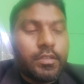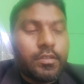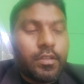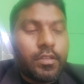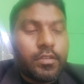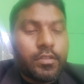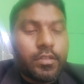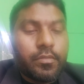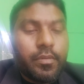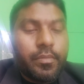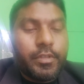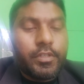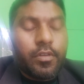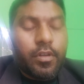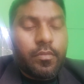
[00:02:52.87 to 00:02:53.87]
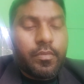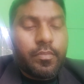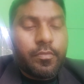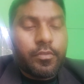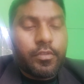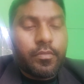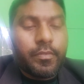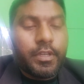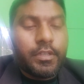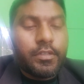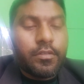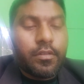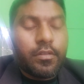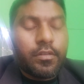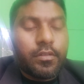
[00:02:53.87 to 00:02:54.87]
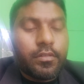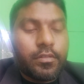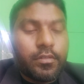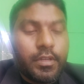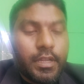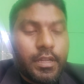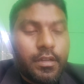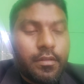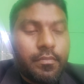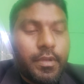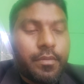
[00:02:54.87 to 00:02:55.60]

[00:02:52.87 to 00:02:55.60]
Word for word: যথাযথভাবে সর্বপ্রথমে সংরক্ষণের